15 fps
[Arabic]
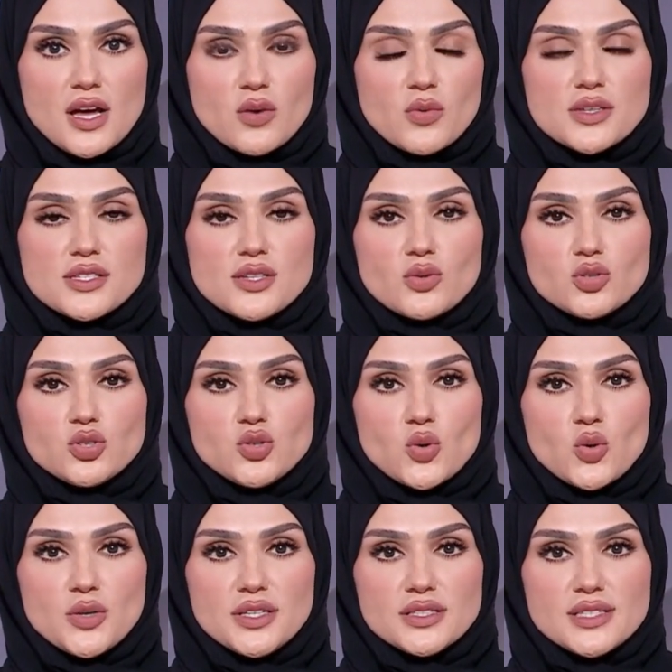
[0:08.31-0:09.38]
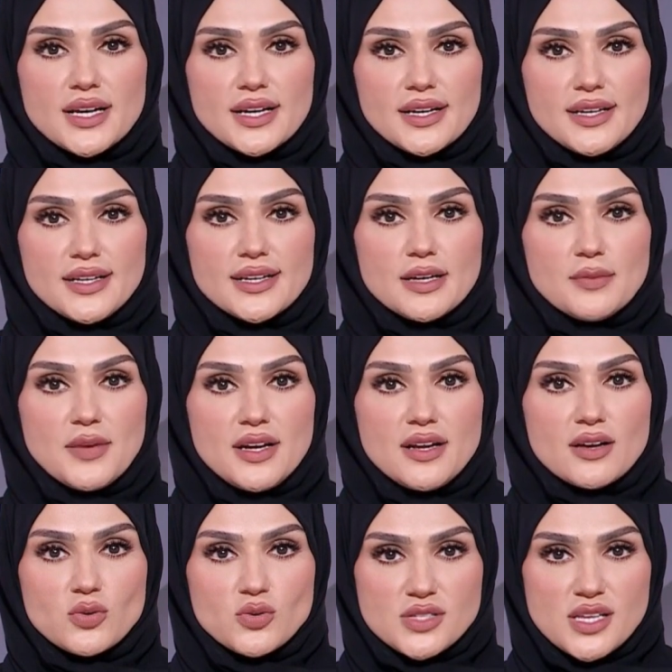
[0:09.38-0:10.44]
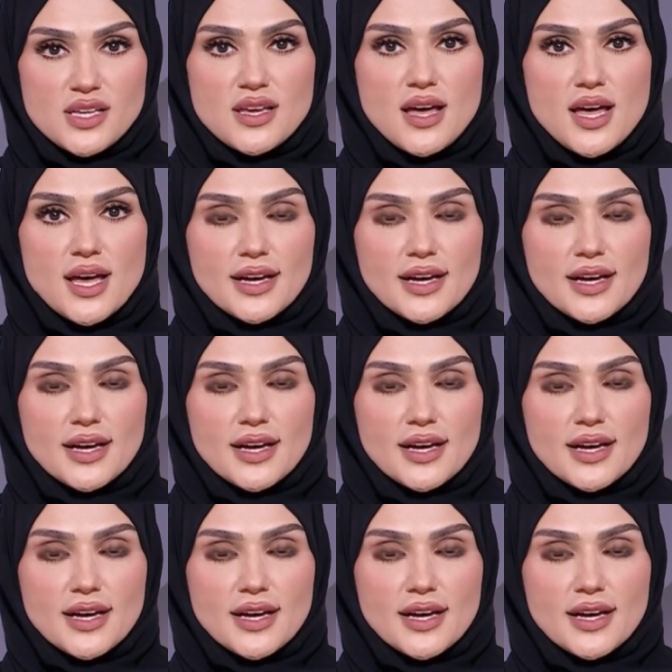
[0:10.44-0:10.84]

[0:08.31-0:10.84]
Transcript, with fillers: وزير الشؤون الداخلية البيلاروسي